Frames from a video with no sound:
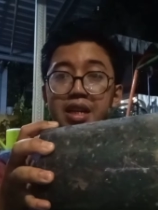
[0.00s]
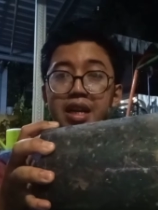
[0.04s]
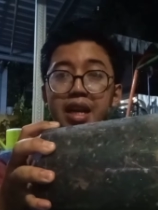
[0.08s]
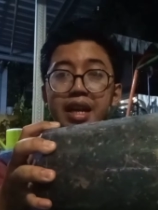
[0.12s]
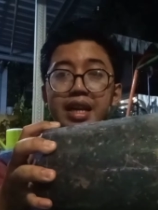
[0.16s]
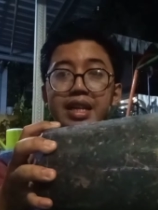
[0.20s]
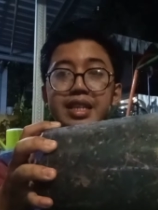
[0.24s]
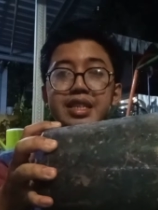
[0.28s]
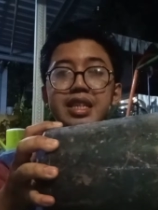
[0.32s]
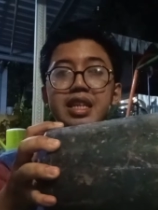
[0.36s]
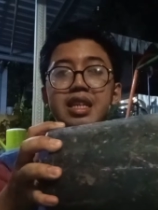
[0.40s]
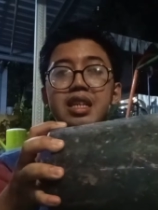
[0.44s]

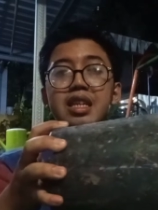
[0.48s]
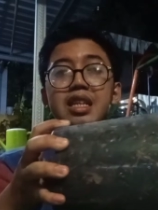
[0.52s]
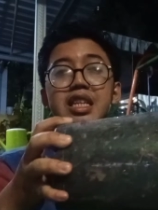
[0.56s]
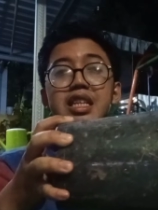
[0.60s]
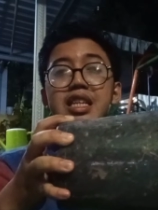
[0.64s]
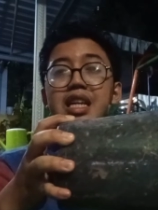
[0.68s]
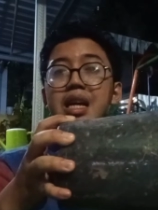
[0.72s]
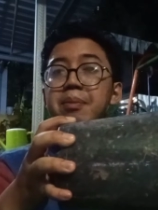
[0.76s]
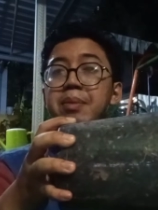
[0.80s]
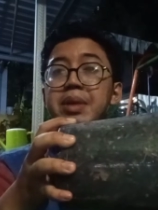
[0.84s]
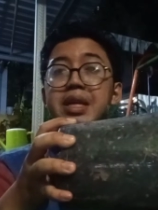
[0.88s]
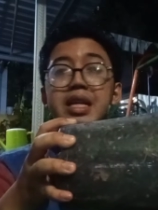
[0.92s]
guys ini
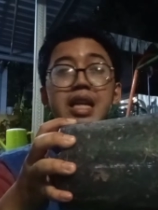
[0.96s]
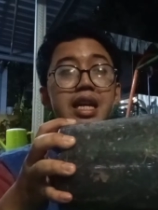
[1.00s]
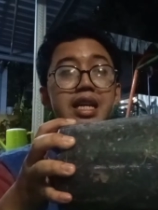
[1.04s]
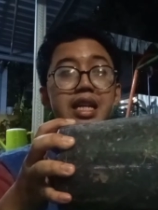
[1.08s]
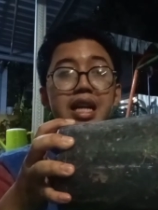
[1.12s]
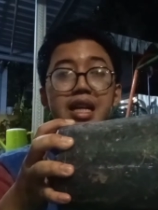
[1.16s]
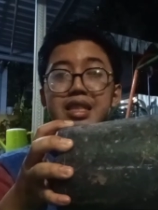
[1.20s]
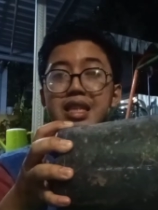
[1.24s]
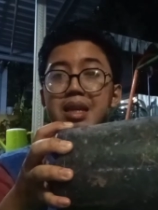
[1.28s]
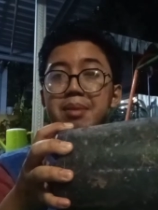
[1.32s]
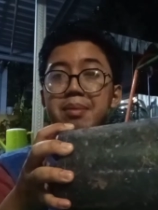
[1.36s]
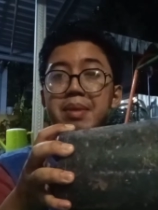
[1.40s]
tidak
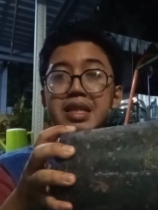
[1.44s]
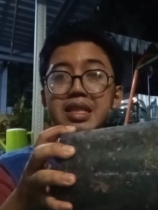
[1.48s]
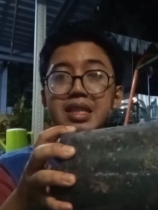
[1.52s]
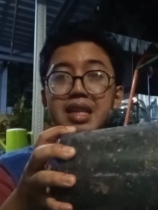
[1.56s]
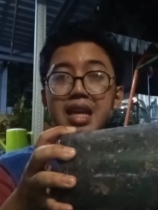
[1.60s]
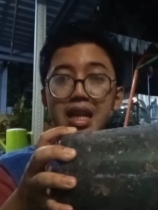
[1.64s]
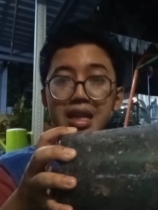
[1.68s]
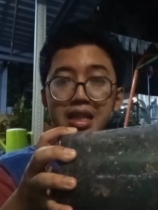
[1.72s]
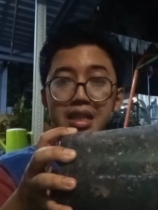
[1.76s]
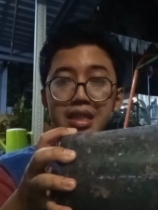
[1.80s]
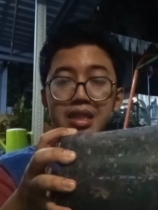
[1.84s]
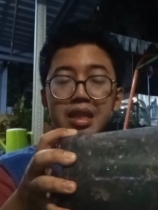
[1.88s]
mendadak sama
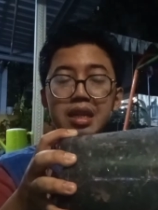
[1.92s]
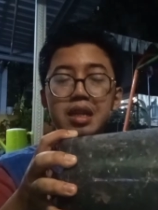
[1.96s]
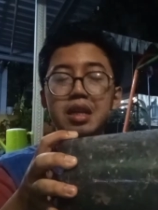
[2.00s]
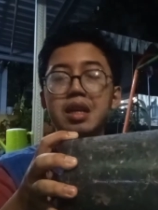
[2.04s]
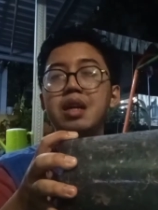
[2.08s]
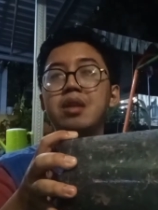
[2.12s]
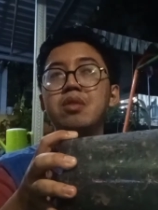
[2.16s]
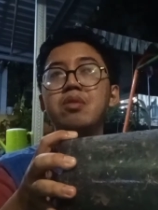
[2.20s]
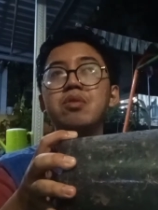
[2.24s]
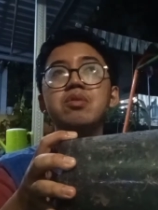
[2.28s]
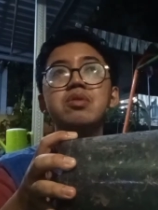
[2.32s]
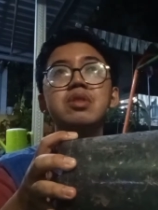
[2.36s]
sekali ya
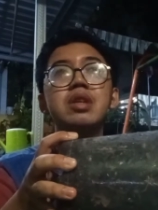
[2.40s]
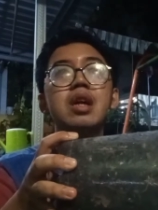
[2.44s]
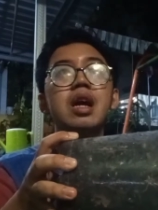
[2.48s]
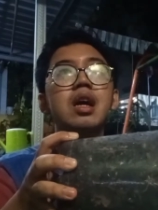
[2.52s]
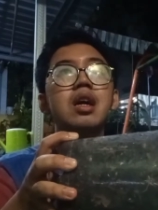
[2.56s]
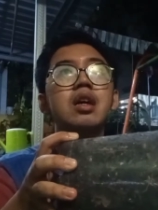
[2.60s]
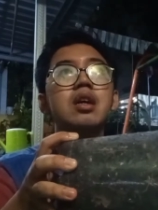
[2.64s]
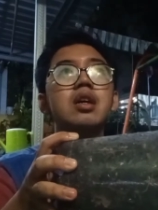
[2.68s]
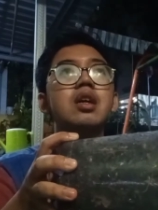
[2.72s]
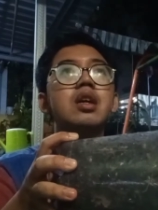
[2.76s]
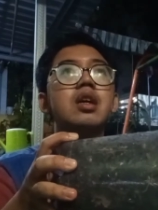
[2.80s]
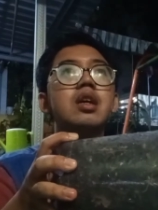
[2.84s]
aku udah